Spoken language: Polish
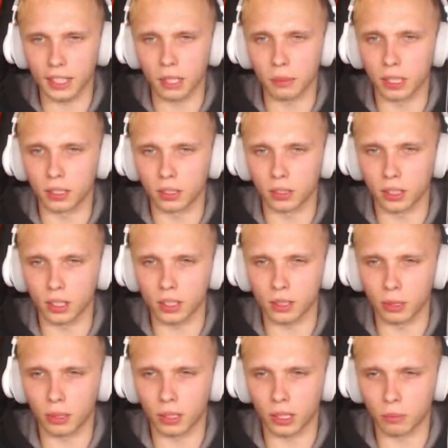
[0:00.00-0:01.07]
diamenty, to
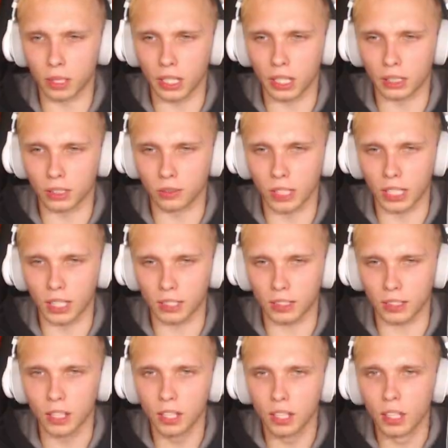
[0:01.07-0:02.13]
jestem akurat bogaty w
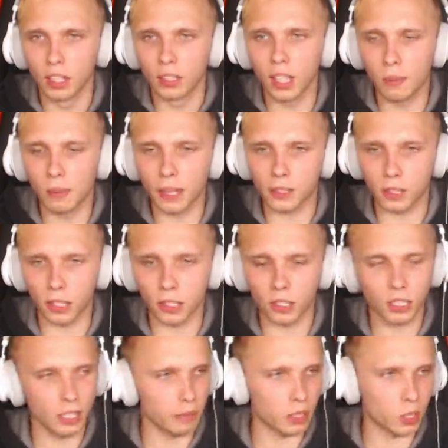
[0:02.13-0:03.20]
diaksy. Dobra,
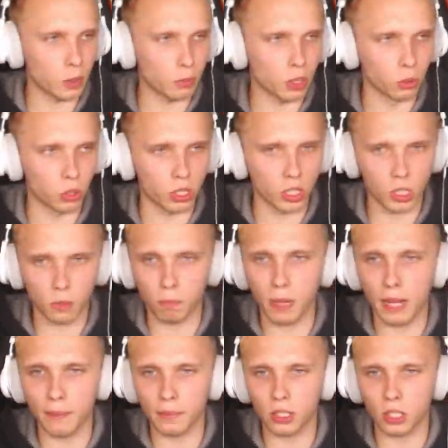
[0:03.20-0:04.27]
słuchajcie, nie ma co przedłużać.
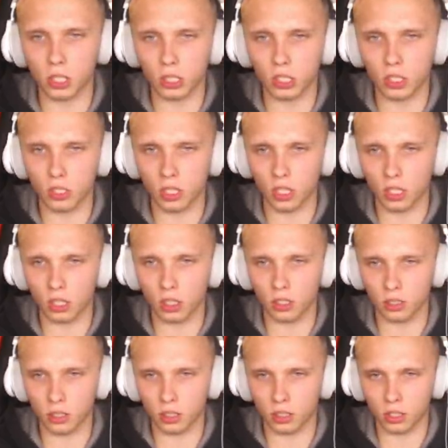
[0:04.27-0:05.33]
Mam nadzieję, że
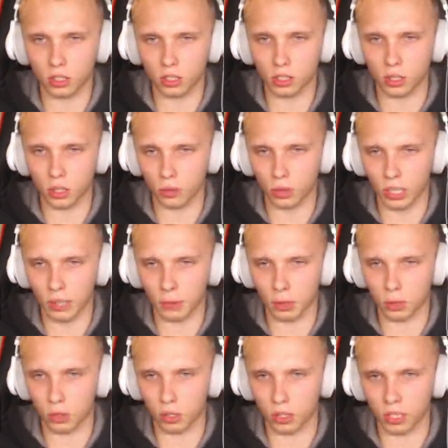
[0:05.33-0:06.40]
jesteście zadowoleni po
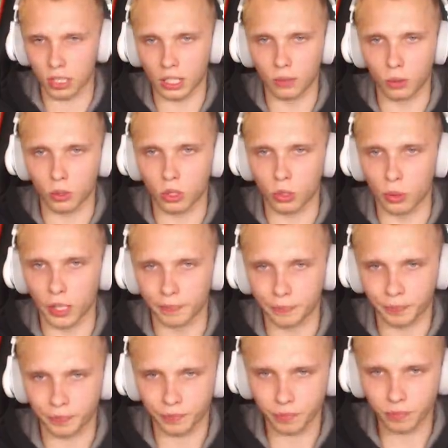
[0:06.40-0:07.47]
prostu, że seria wróciła.
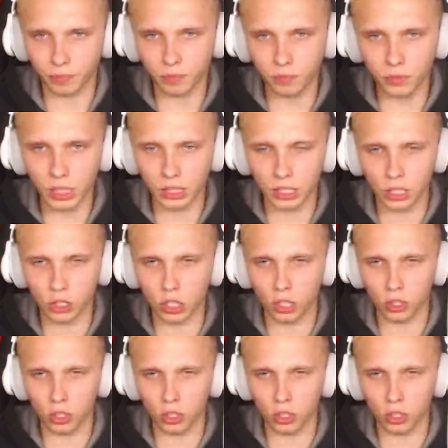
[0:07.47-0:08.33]
Także